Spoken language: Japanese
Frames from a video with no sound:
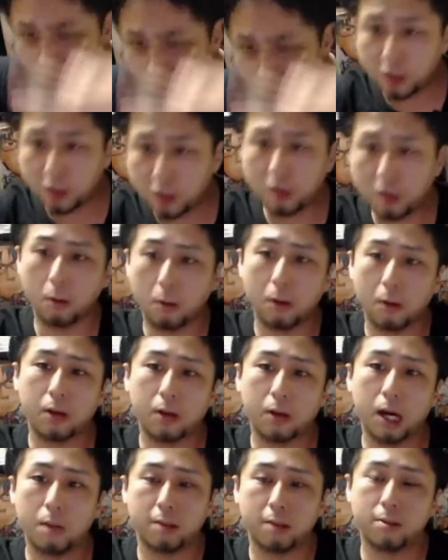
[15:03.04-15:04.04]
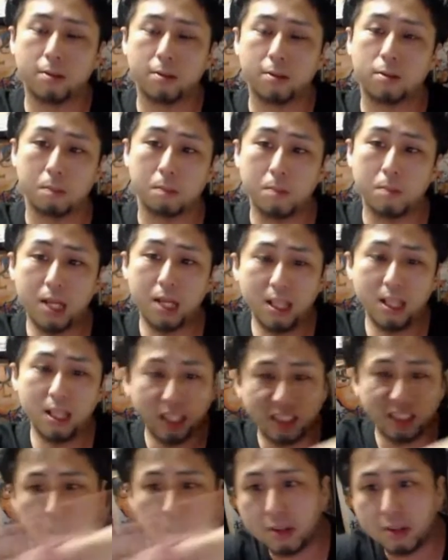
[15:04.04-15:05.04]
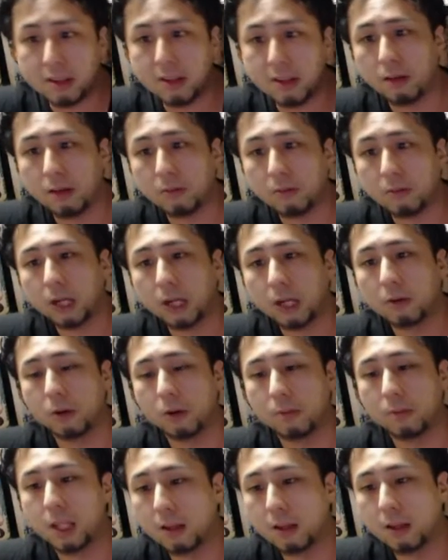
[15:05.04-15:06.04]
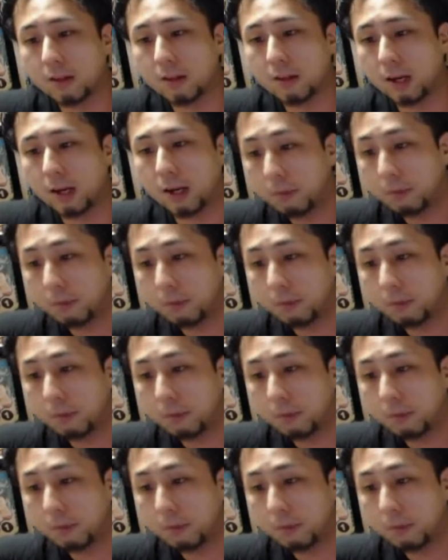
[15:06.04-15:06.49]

チリ終えるカメラ作ったらみんな幸せになるわ。これ見てるやつら。